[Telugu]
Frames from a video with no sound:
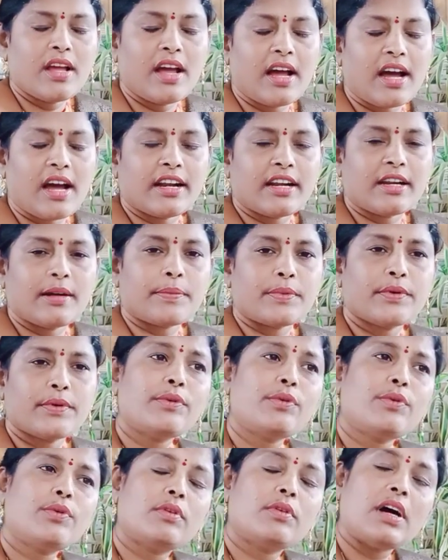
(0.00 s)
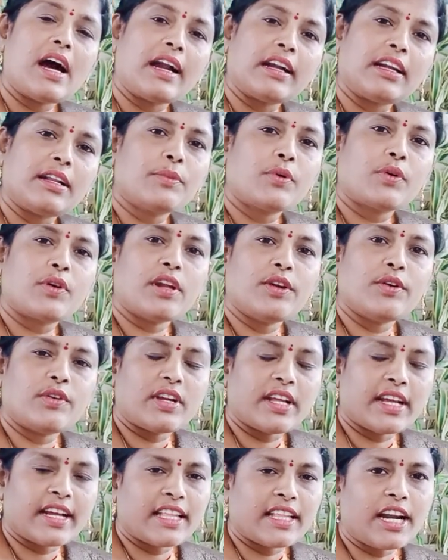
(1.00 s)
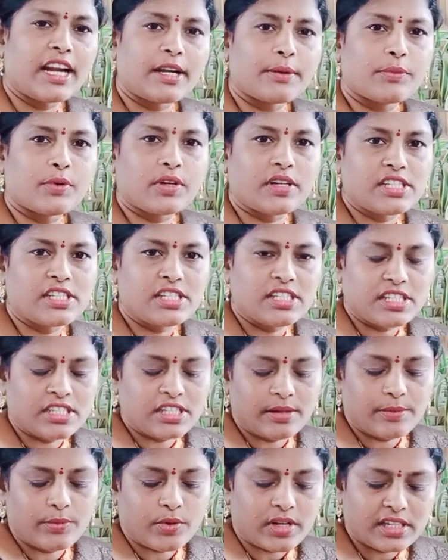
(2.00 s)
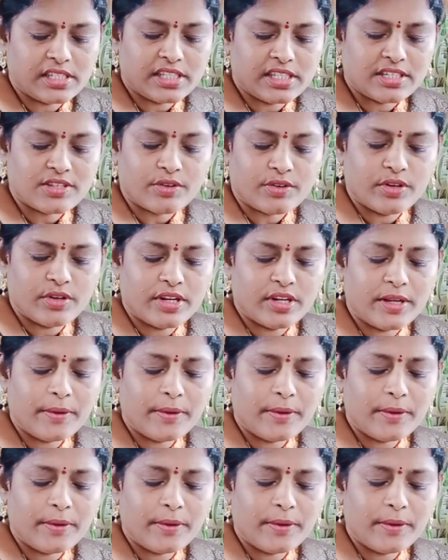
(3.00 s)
అన్నప్పుడు అట్ట ముక్కలు ఉంటాయి కదా అట్ట ముక్కలు చిన్న చిన్న ముక్కలు చేసుకొని